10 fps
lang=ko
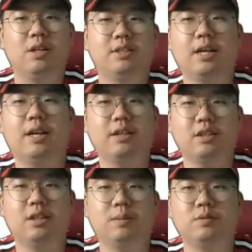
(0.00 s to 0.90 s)
잘
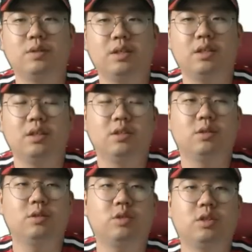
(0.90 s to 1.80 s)
알기 때문에
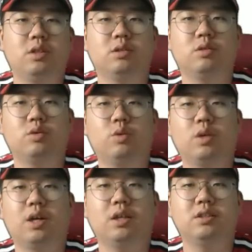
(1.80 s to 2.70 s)
저는 최채영 선수
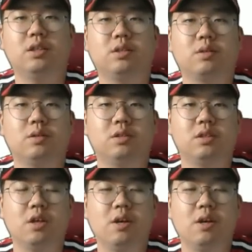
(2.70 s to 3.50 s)
공략하는 데 있어서는